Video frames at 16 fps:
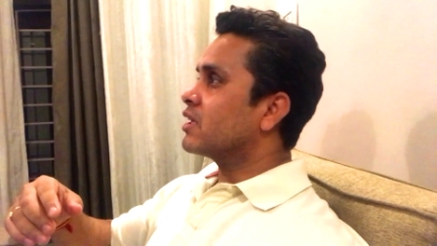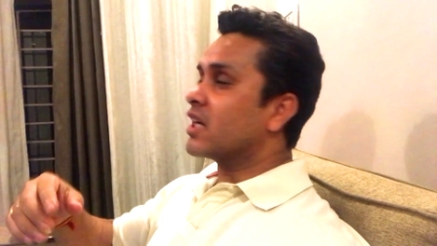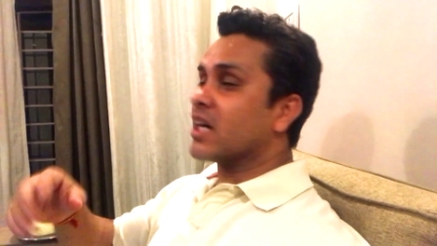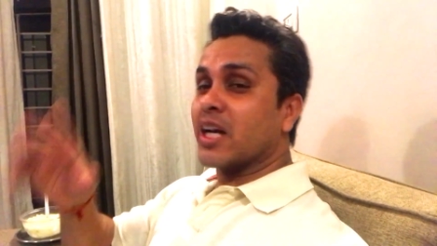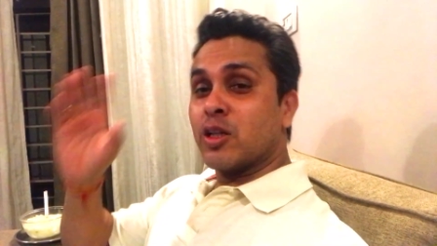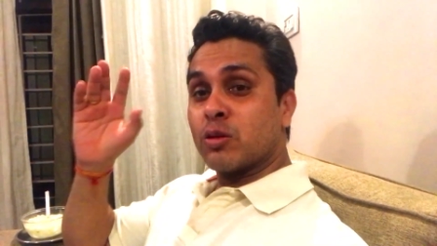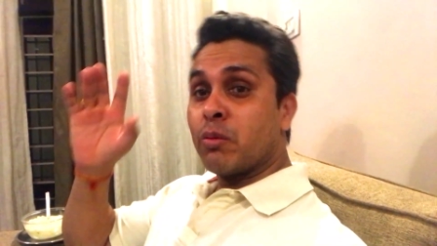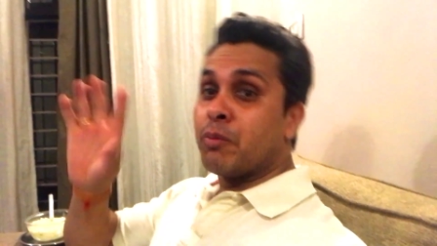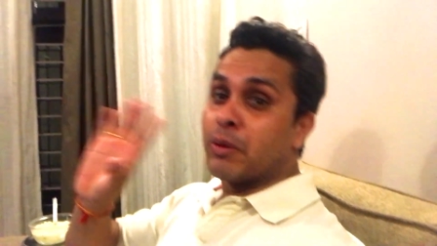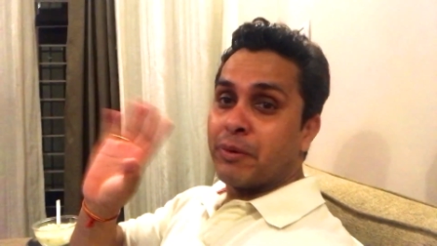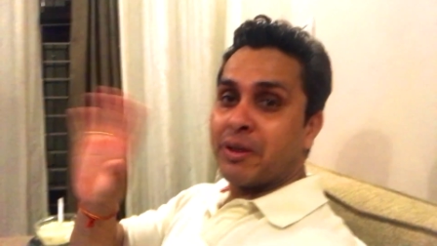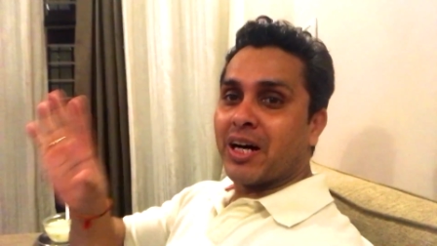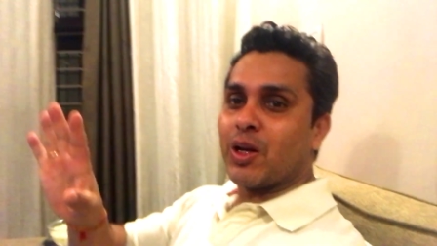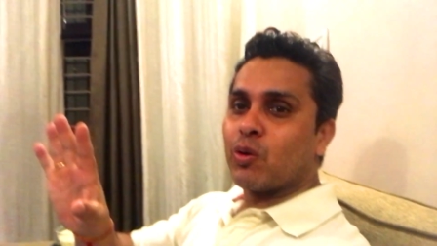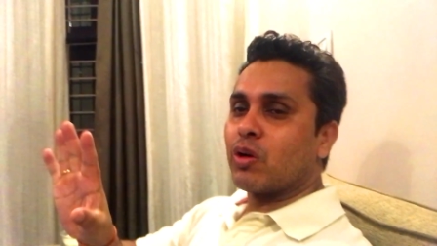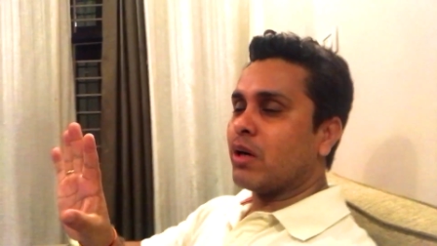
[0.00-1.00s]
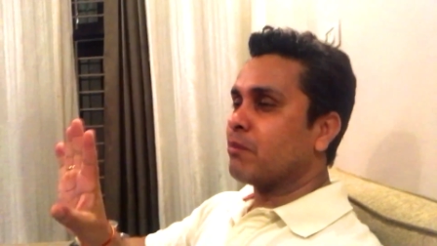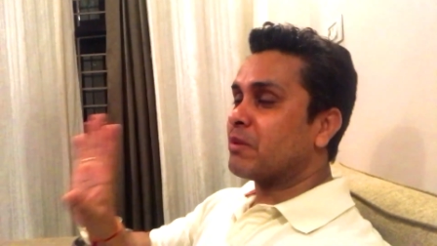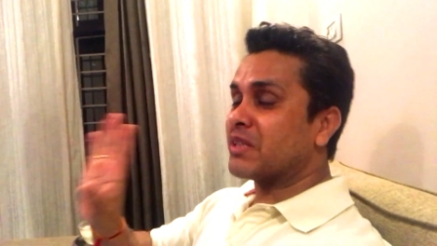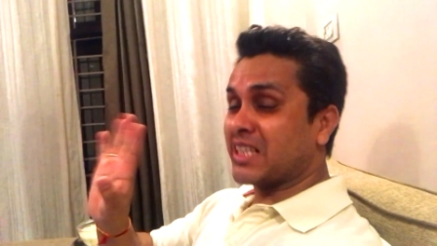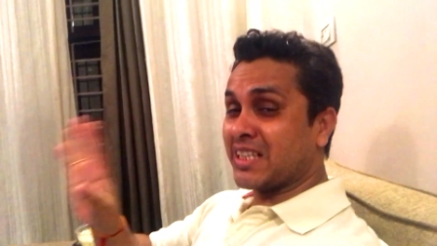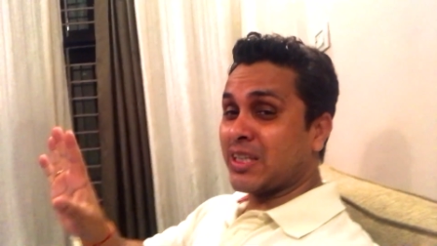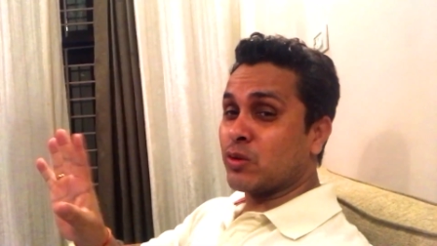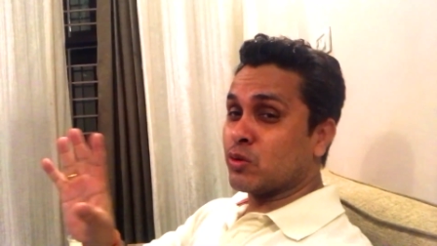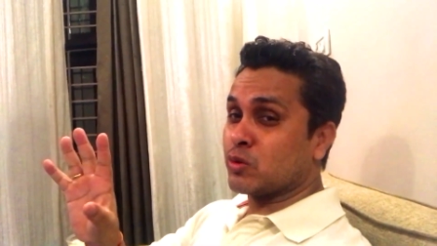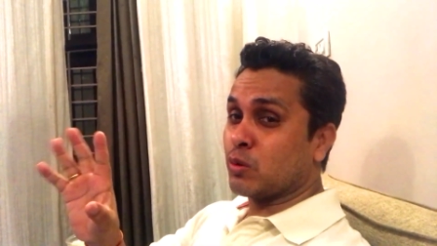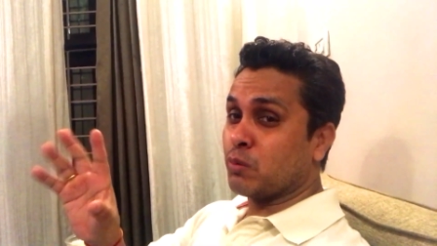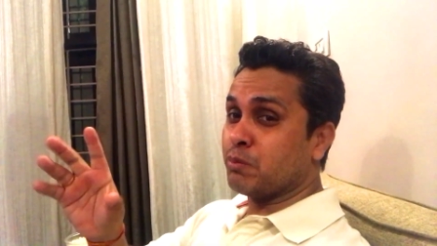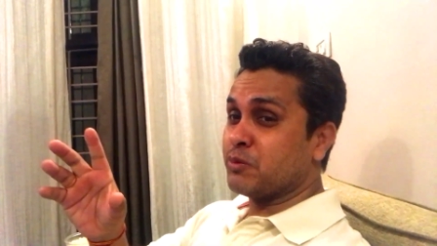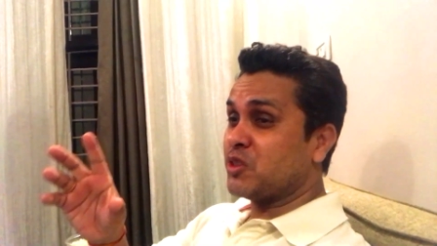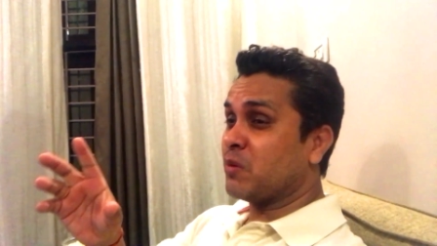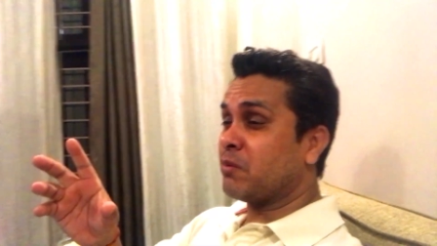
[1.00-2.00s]
करेले तो मैं फिर भी खा लूंगा पता क्या दोस्तों
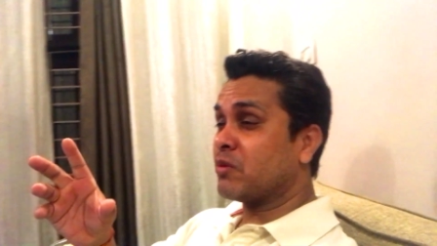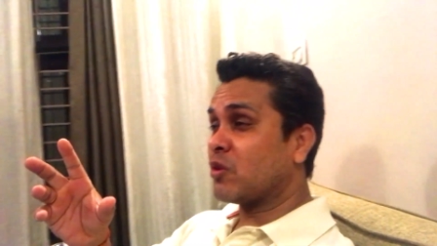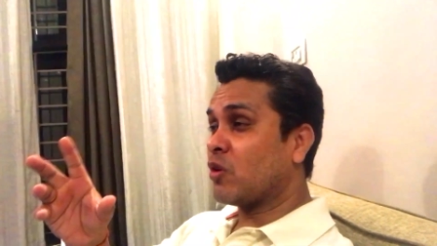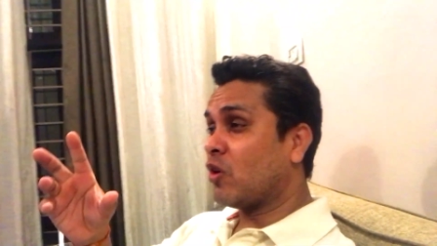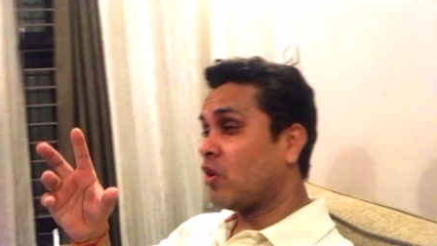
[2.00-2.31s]
जब